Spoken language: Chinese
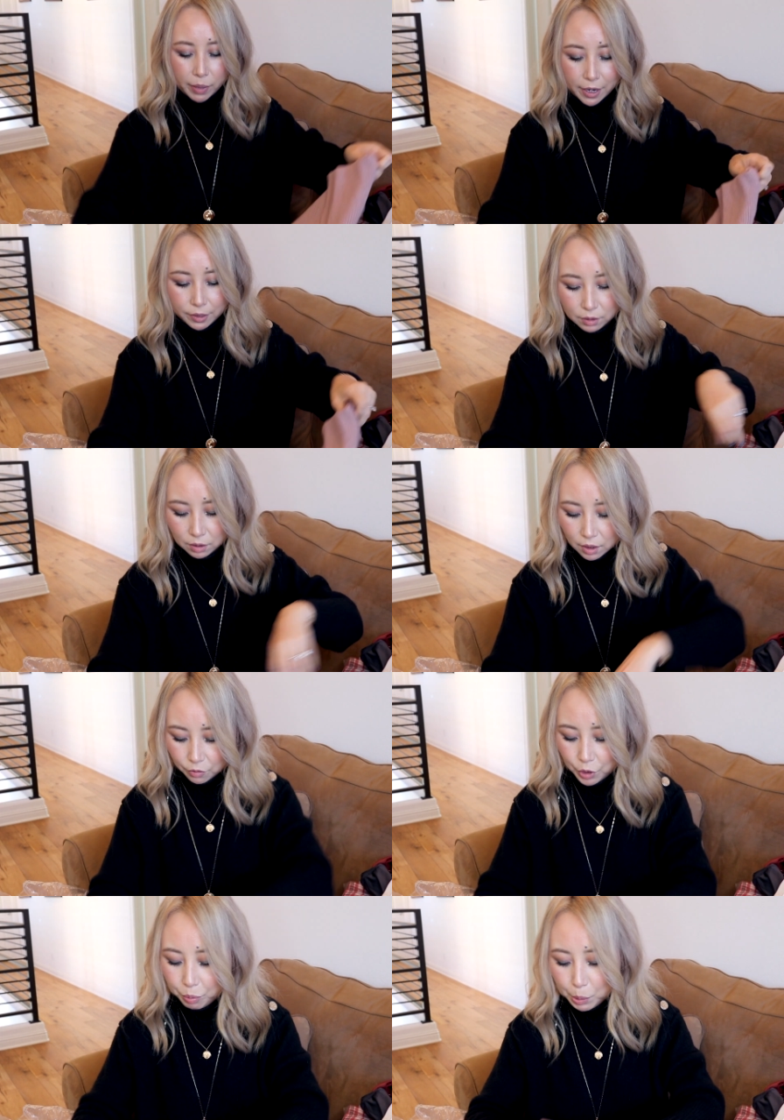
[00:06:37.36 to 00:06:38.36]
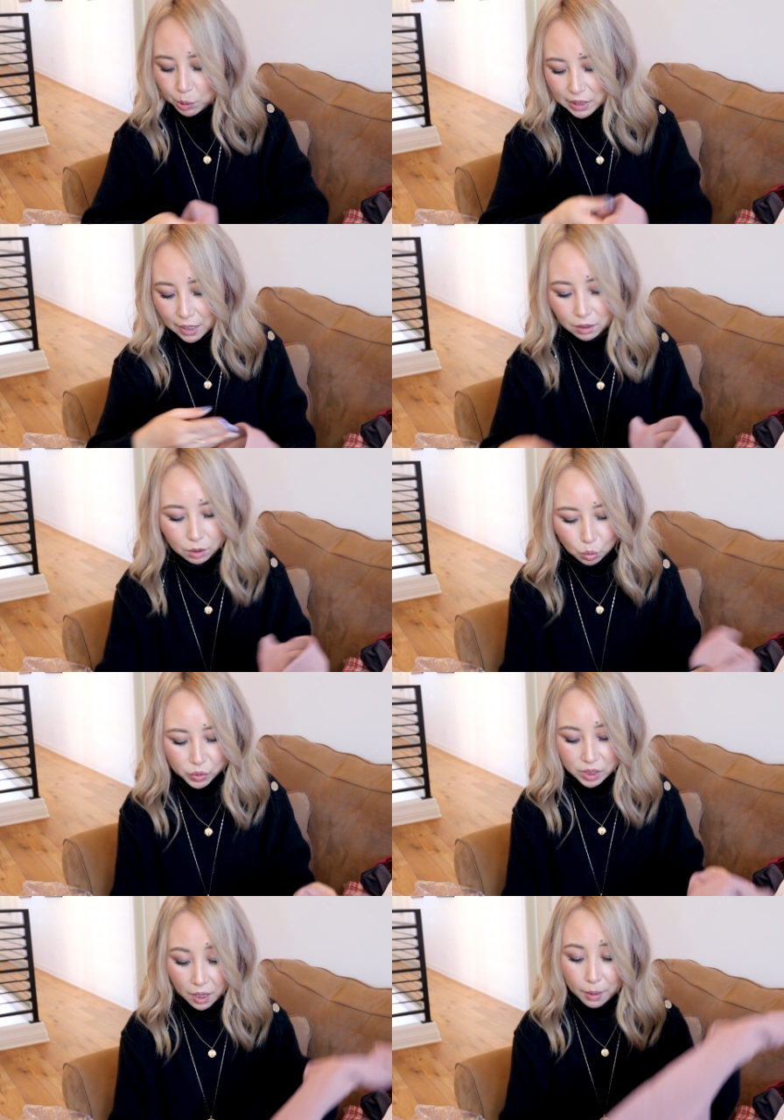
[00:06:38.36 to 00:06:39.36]
牌的，Free People 家的东
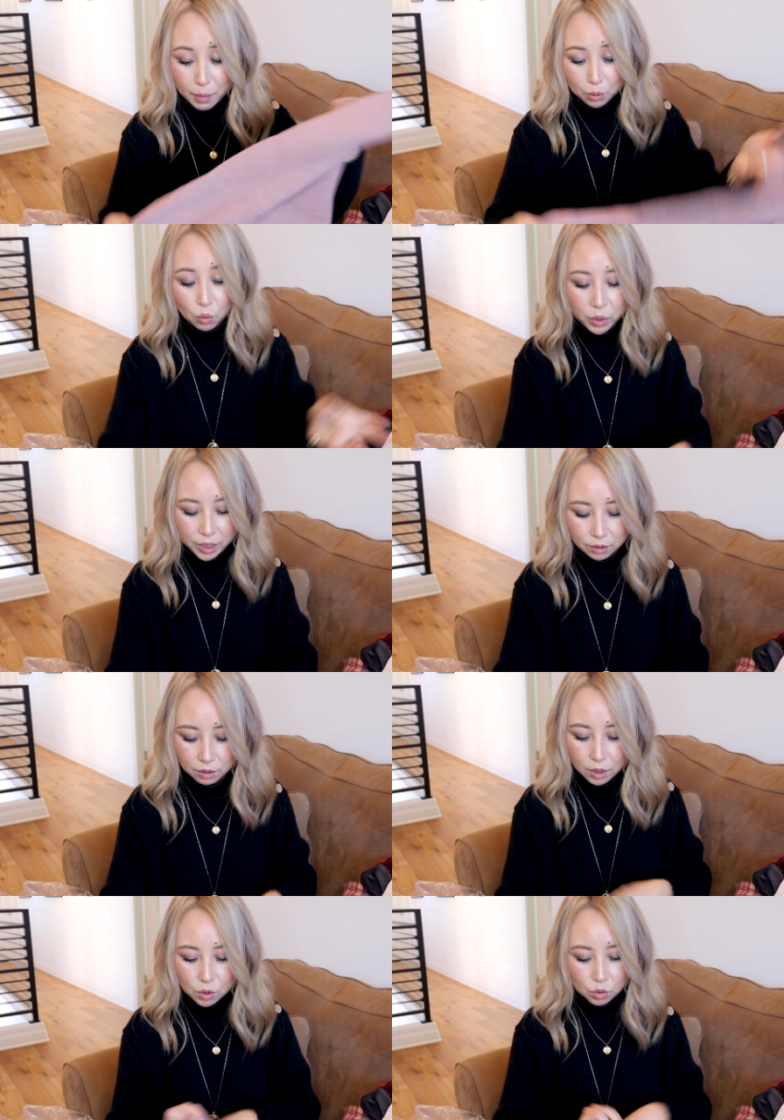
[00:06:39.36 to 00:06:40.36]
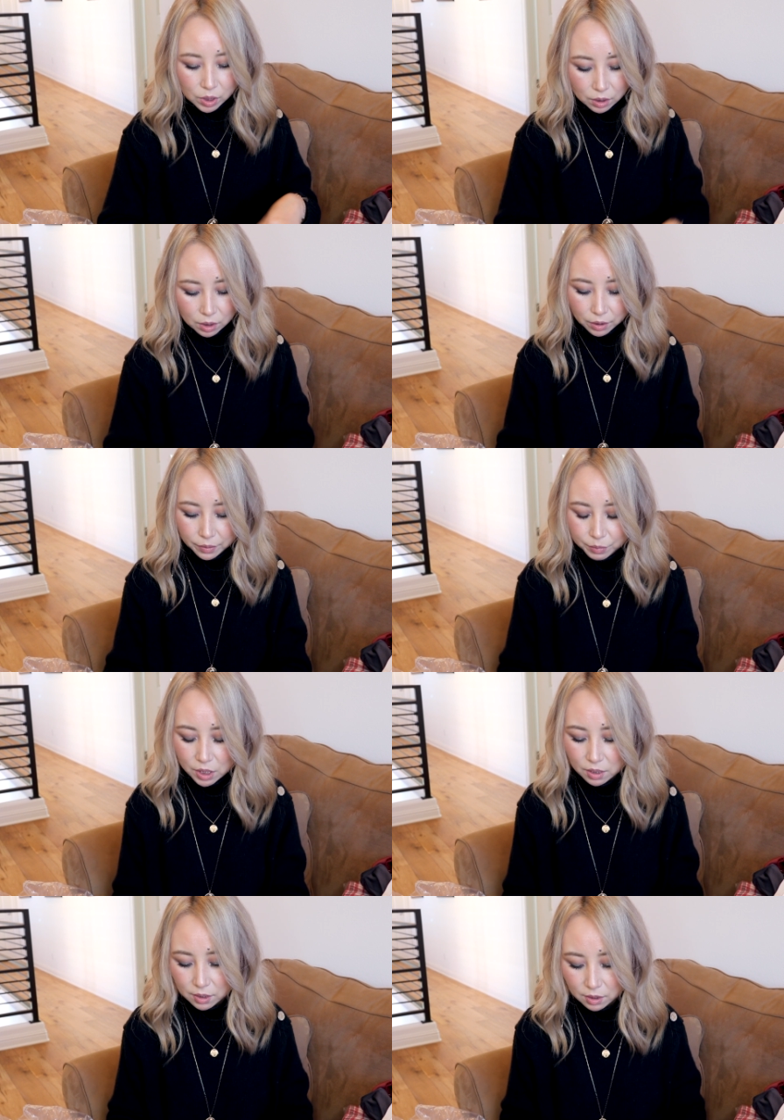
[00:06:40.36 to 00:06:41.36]
西还蛮贵的，所以呢，
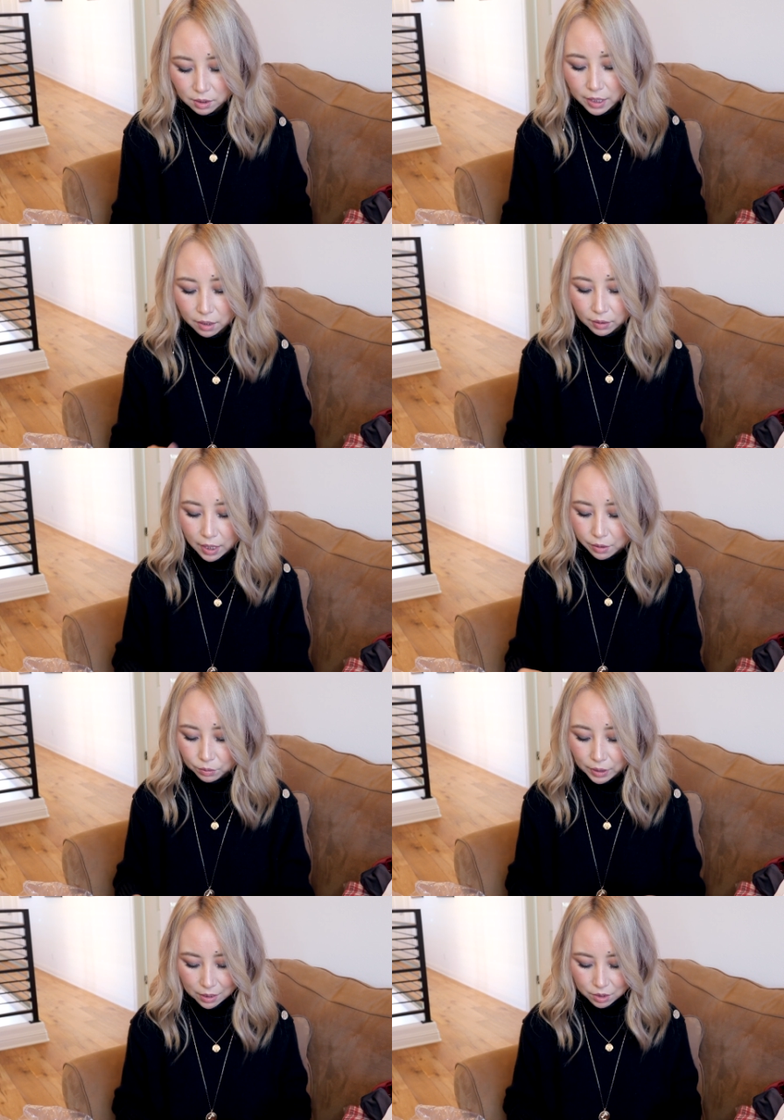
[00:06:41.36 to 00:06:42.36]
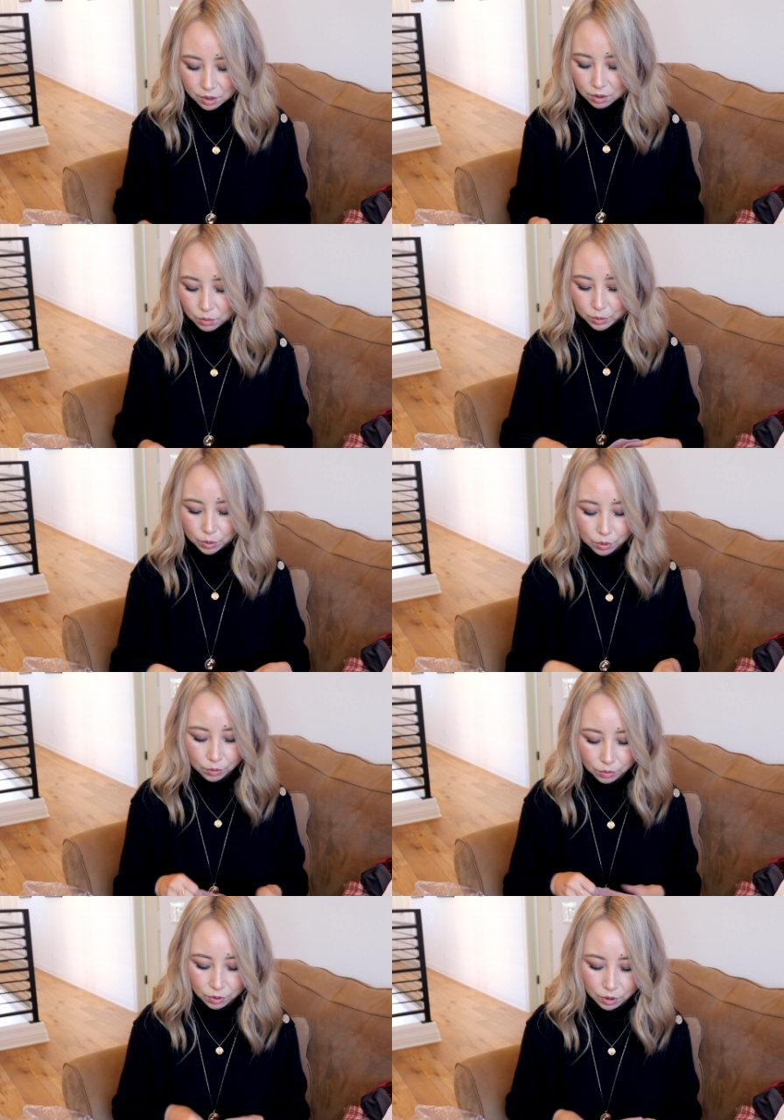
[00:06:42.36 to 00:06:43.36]
这一次看到它有打折，我
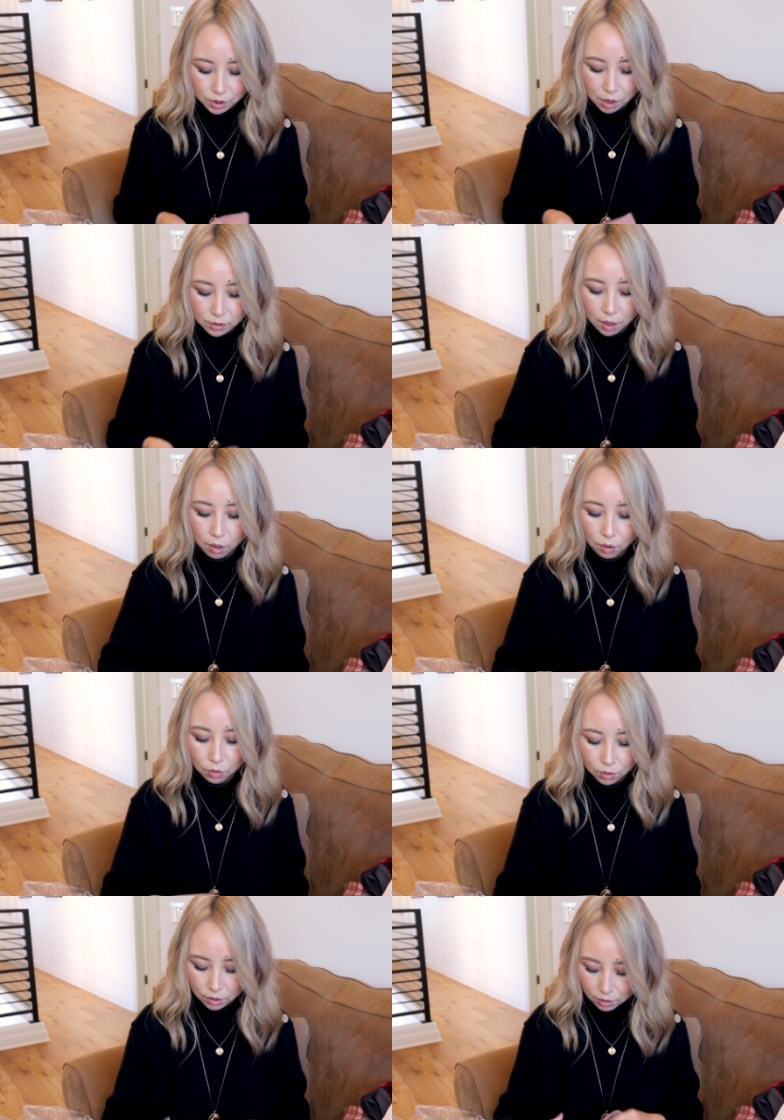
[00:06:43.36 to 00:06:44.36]
就长草。